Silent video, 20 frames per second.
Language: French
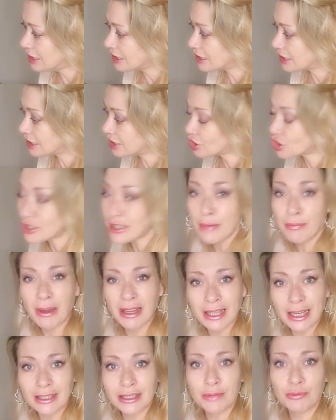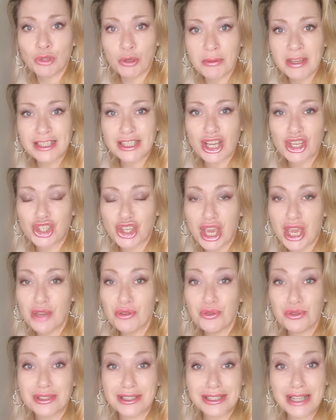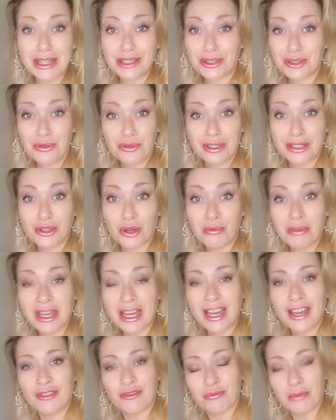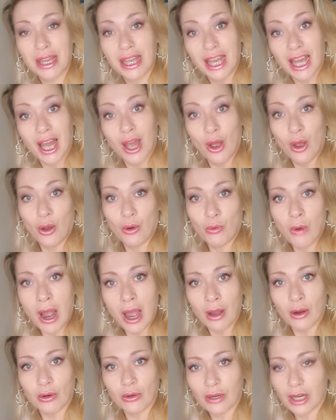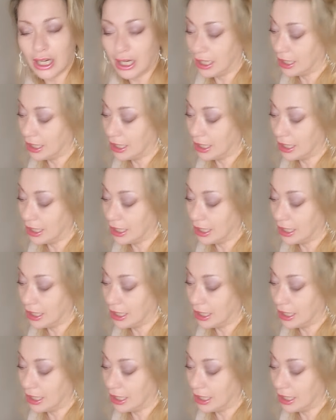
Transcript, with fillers: Je, ne sais pas quel type de message j'ai eu cette nuit dans mes rêves, mais waouh